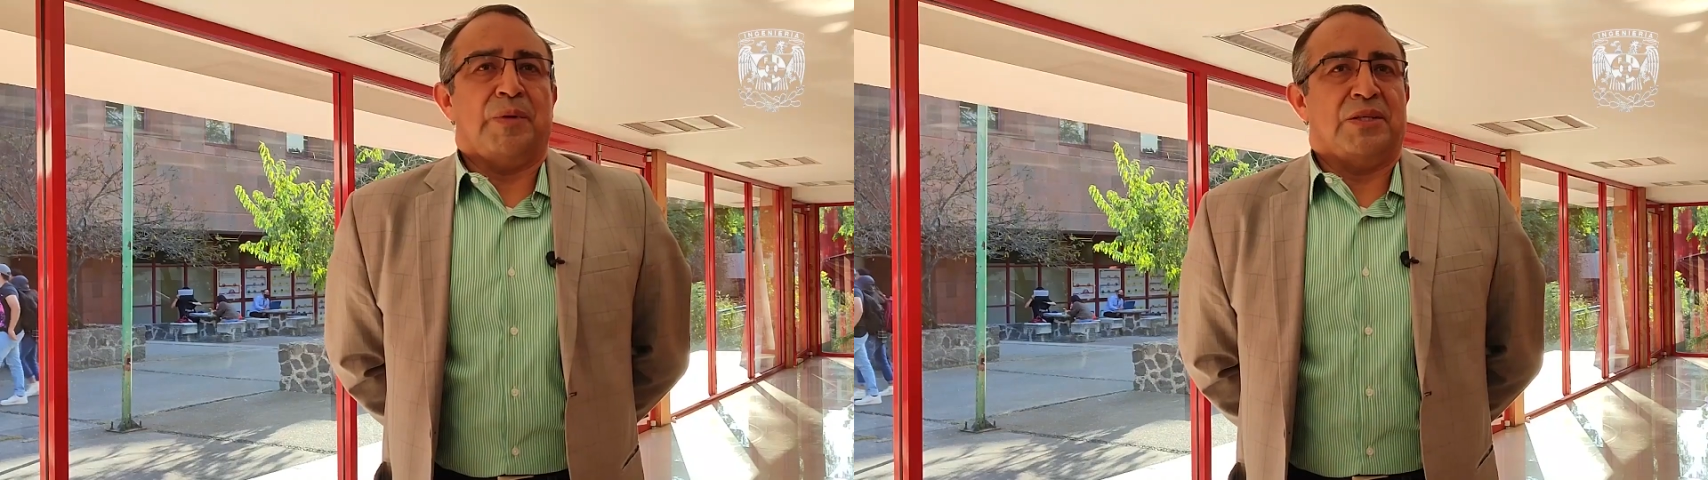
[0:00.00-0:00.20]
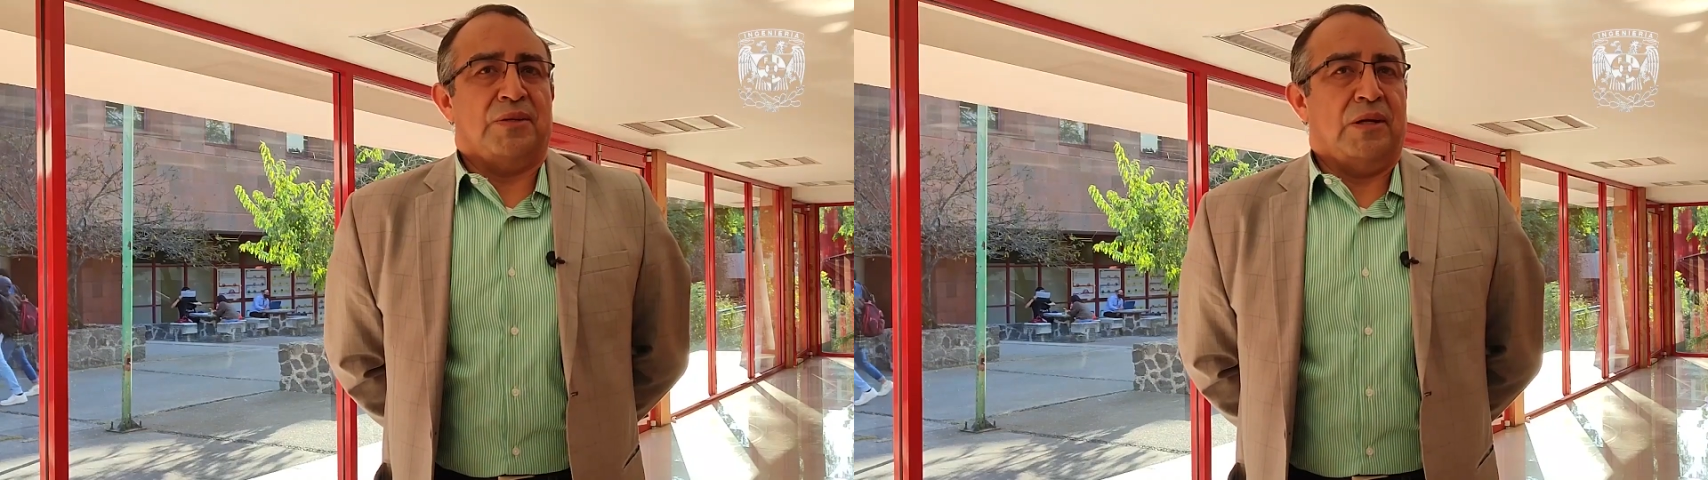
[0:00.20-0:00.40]

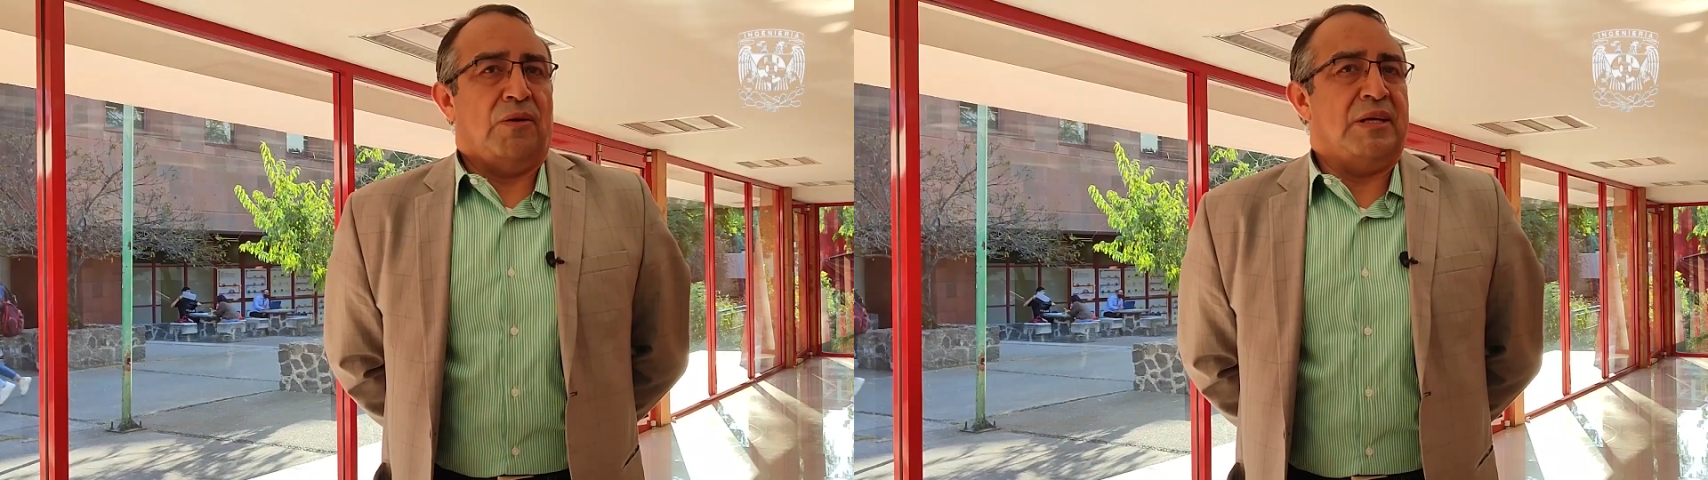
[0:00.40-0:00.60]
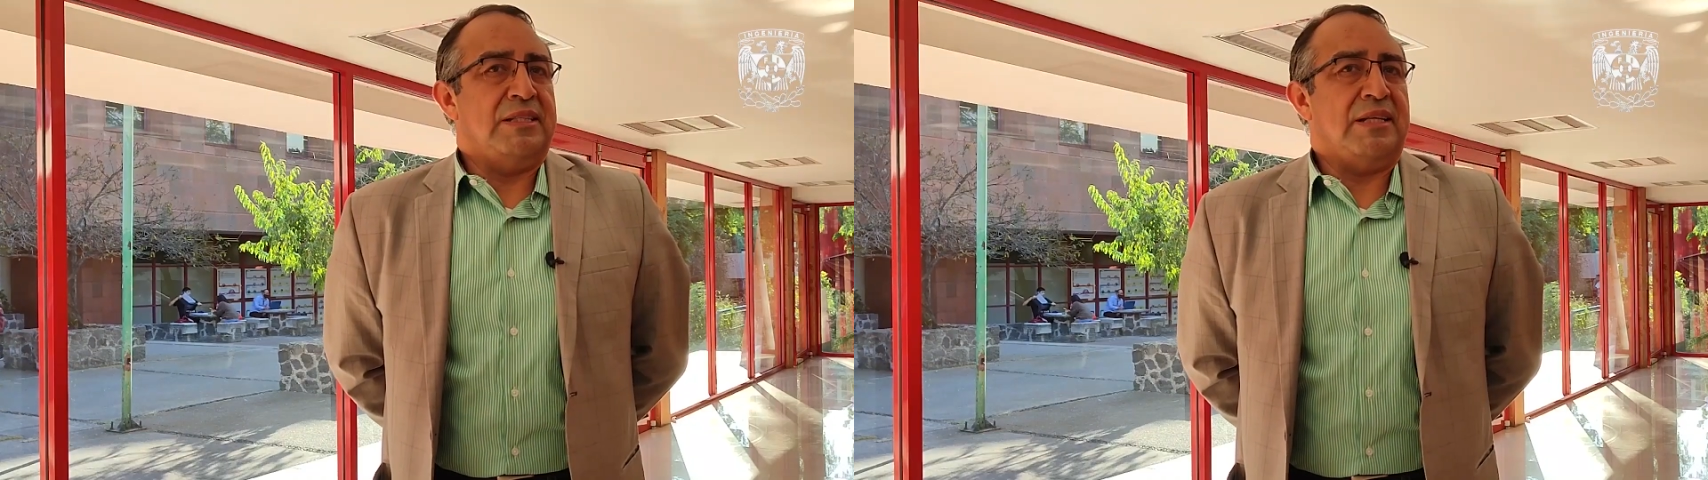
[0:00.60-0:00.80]
operaciones
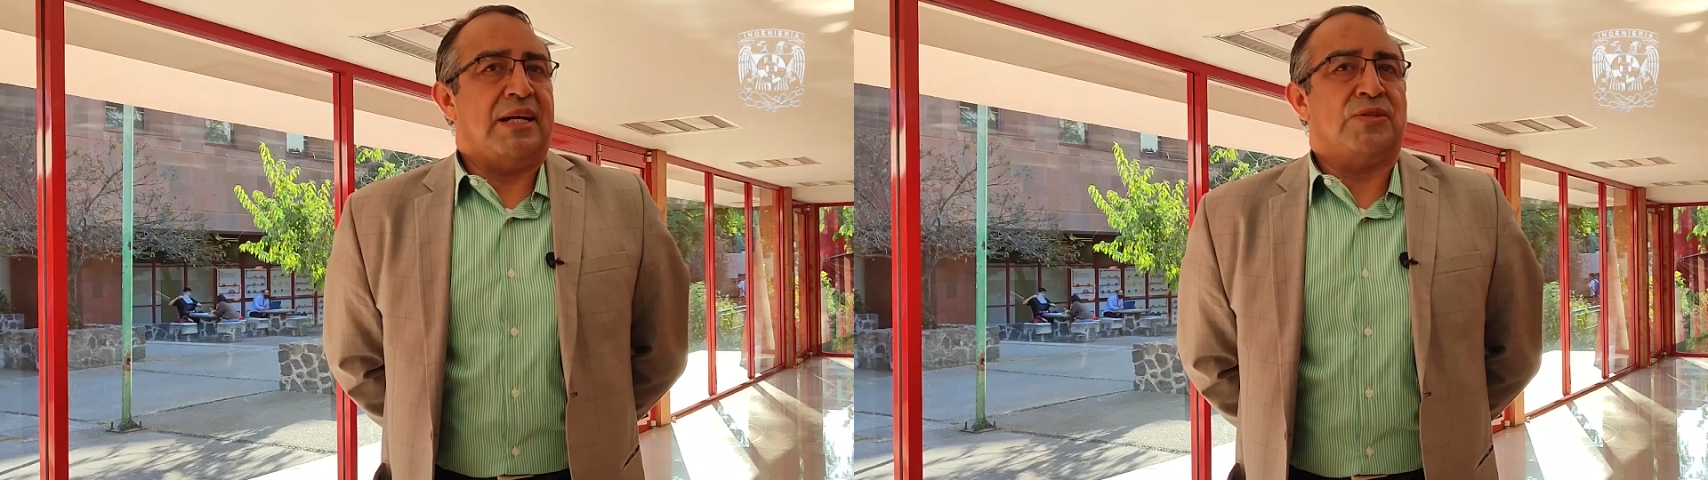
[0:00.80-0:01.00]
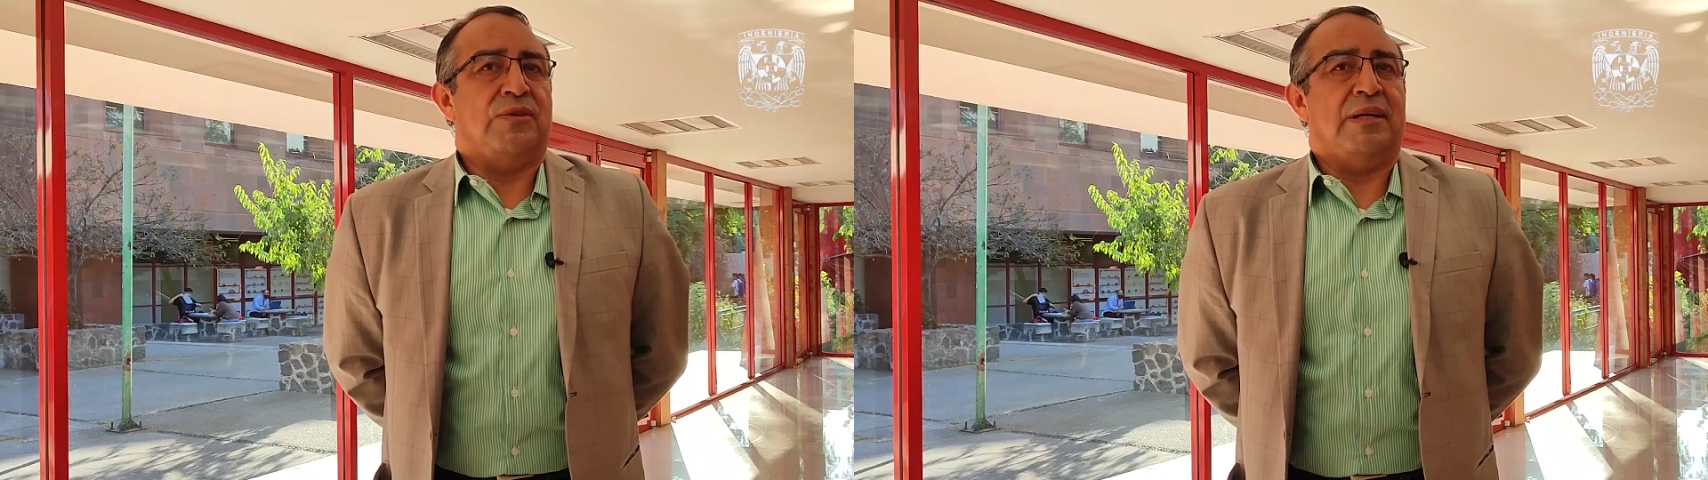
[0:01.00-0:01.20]

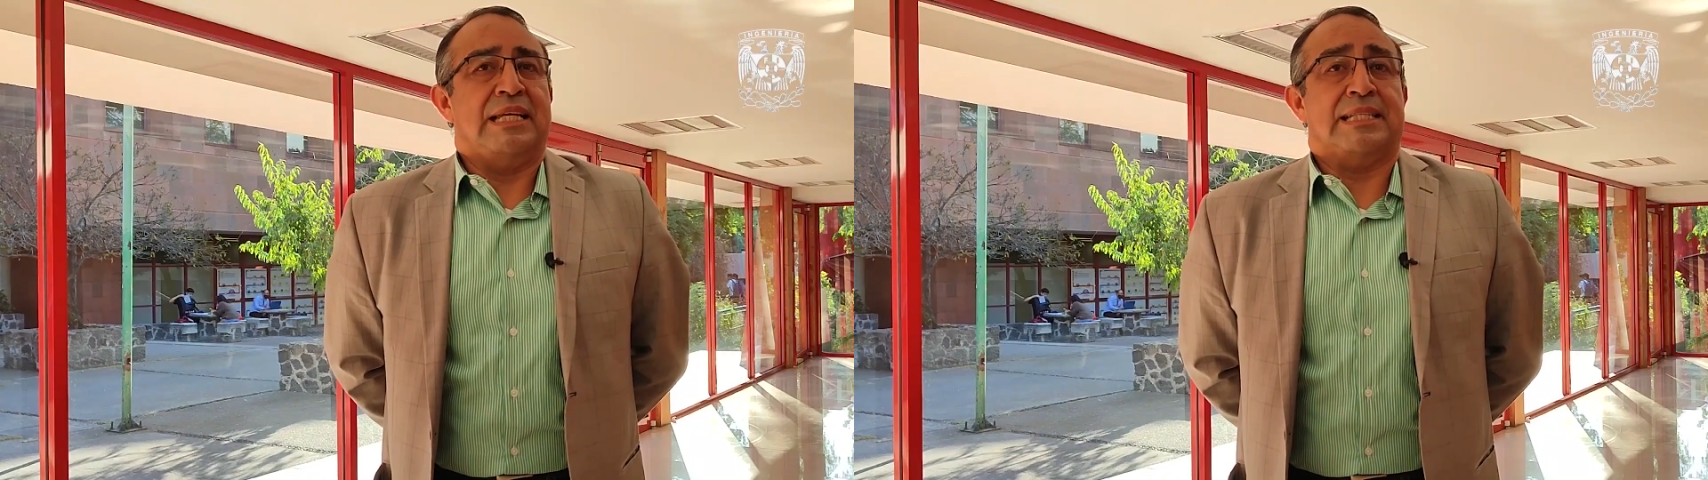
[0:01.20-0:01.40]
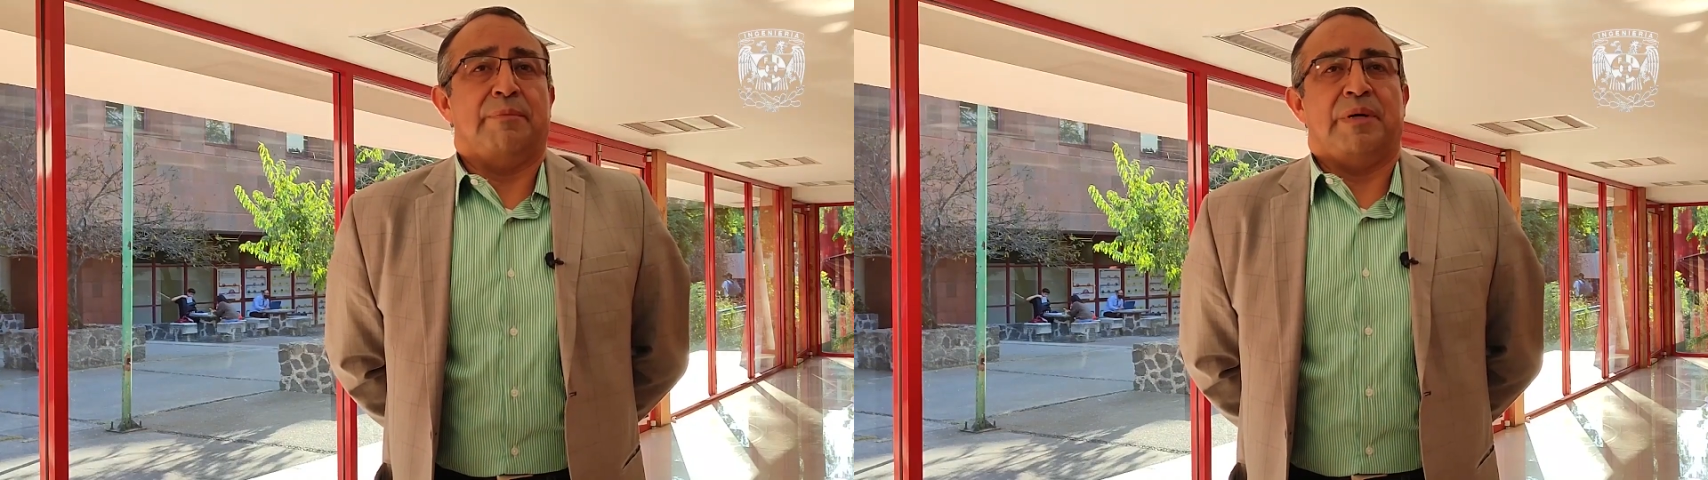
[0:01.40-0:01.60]
logísticas son las que